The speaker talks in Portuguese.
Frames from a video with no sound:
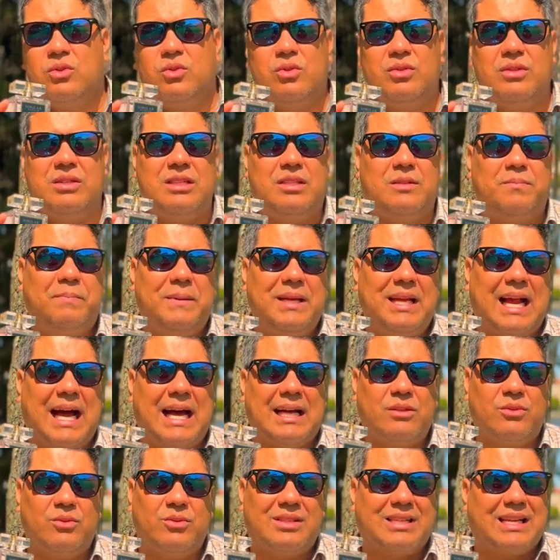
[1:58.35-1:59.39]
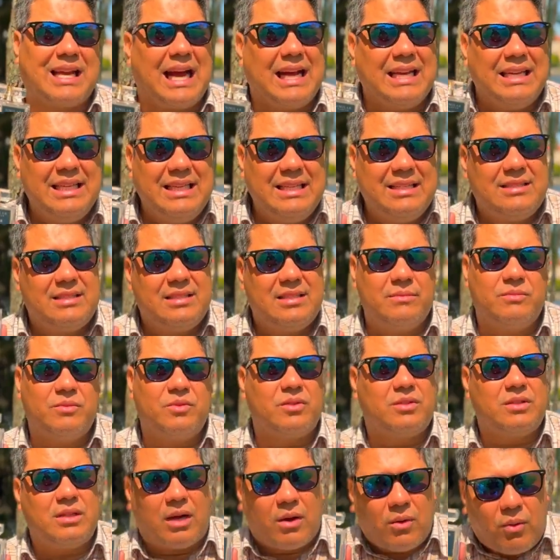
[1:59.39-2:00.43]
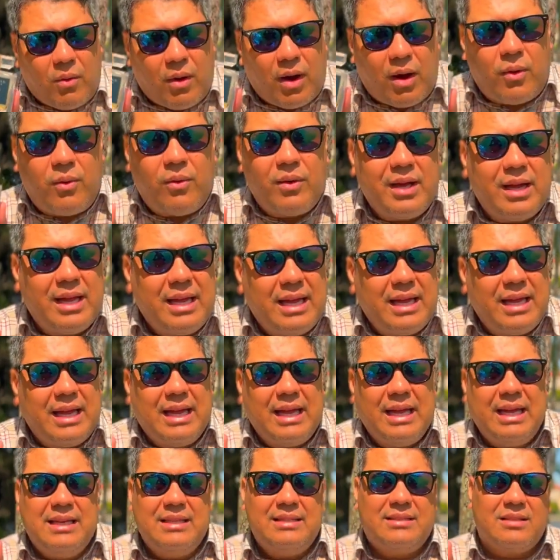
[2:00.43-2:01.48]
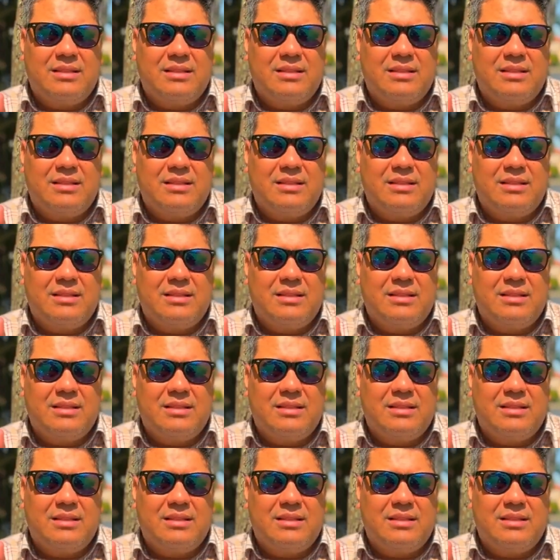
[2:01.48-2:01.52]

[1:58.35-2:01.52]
dos inspirados caríssimos na qual eles